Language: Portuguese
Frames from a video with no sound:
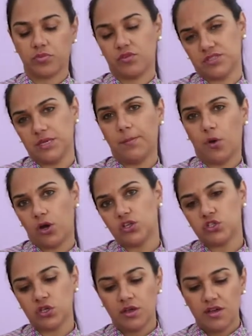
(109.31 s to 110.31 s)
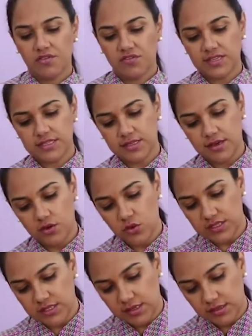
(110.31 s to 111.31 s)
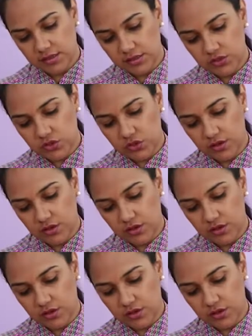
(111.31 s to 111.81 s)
Você pode fazer rosetas...